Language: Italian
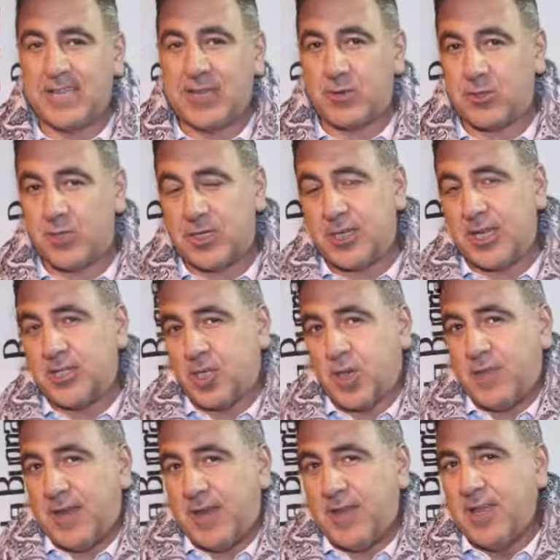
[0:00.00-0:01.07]
dare questo messaggio ai
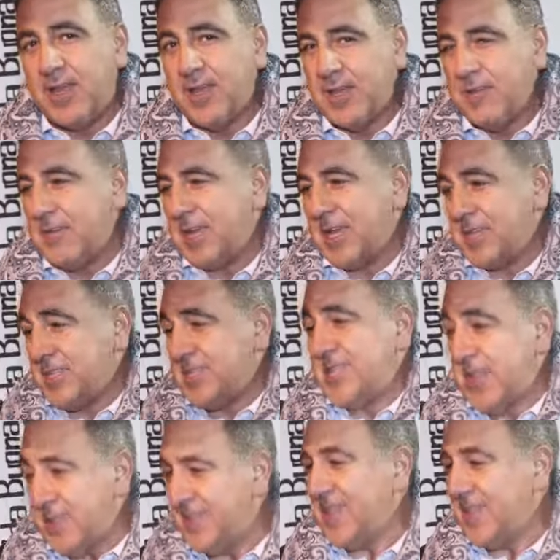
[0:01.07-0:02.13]
giovani perché ci si
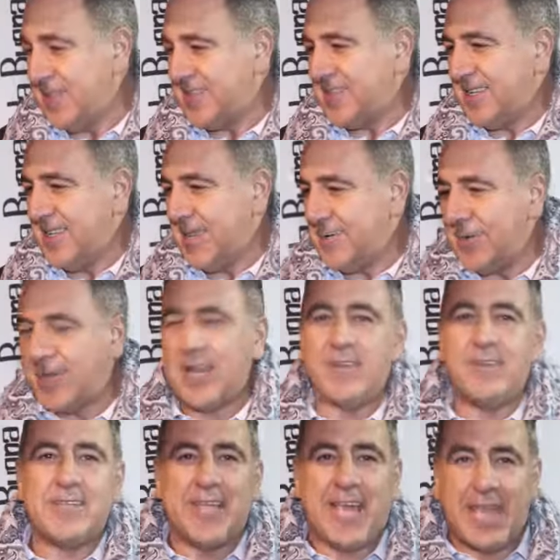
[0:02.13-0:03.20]
deve divertire perché
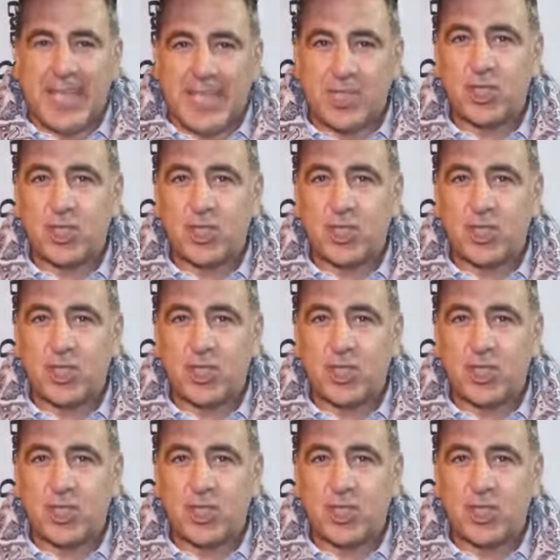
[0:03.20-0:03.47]
la vita è anche